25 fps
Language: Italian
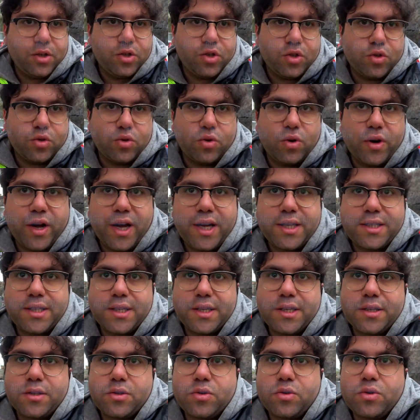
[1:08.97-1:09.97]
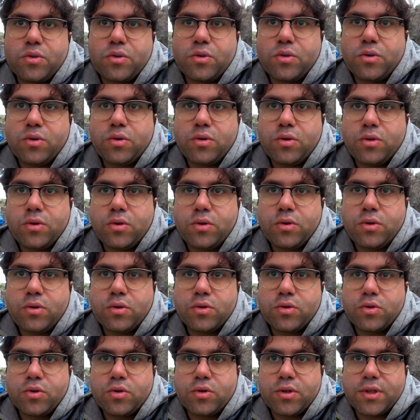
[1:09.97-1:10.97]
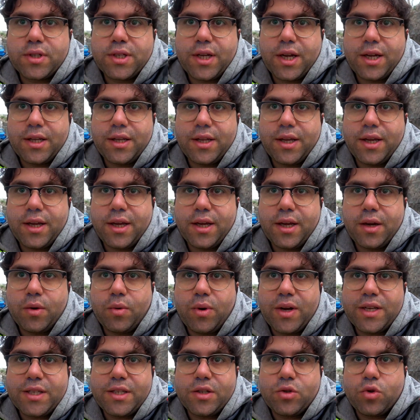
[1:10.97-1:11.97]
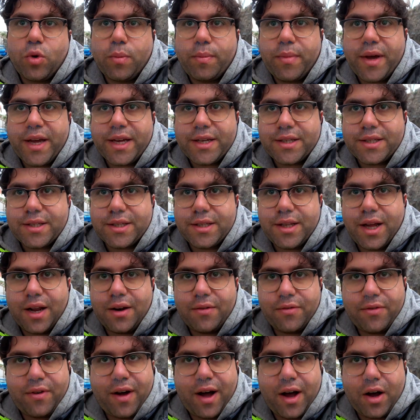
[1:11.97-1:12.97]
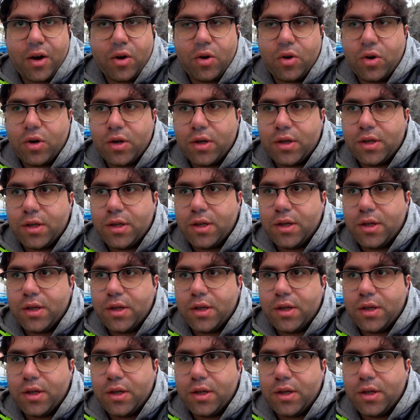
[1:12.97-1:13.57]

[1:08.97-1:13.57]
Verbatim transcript: ci sono case che sono, sono, state quasi sommerse dal fango